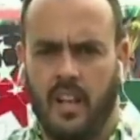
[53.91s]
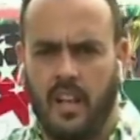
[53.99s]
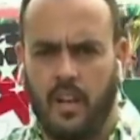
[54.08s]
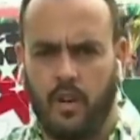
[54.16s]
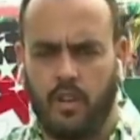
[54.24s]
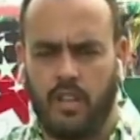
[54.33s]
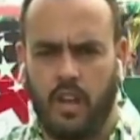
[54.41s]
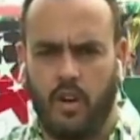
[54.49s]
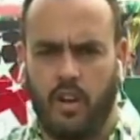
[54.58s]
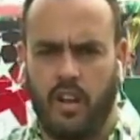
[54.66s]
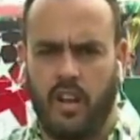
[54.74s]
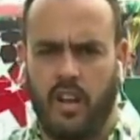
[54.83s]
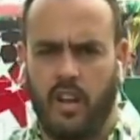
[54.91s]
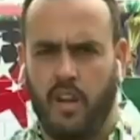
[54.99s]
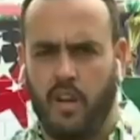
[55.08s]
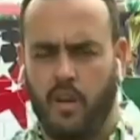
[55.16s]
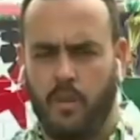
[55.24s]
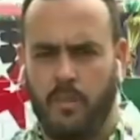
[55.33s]
آه، نقطة أخرى
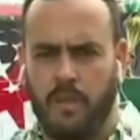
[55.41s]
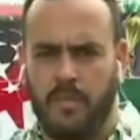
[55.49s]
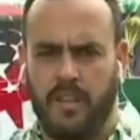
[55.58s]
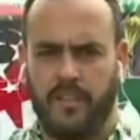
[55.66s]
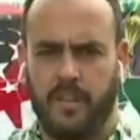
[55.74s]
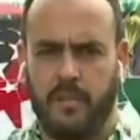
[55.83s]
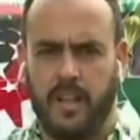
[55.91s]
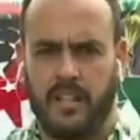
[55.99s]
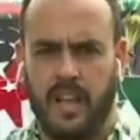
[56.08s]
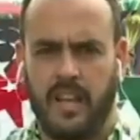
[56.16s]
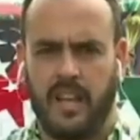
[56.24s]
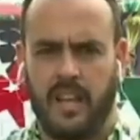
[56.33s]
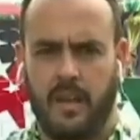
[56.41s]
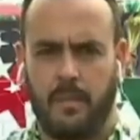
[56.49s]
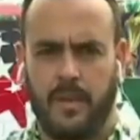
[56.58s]
ربما فيما يتعلق